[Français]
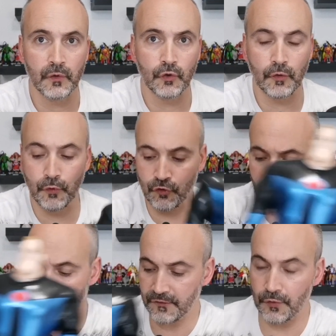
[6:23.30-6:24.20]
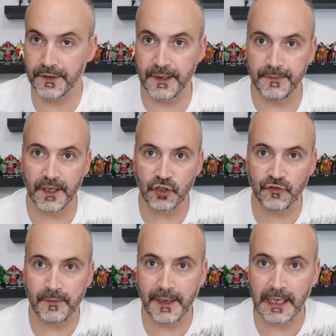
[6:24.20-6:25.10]
Notre monsieur indestructible. Tiens,
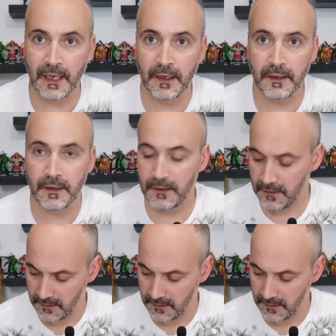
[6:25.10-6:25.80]
je vais le mettre là.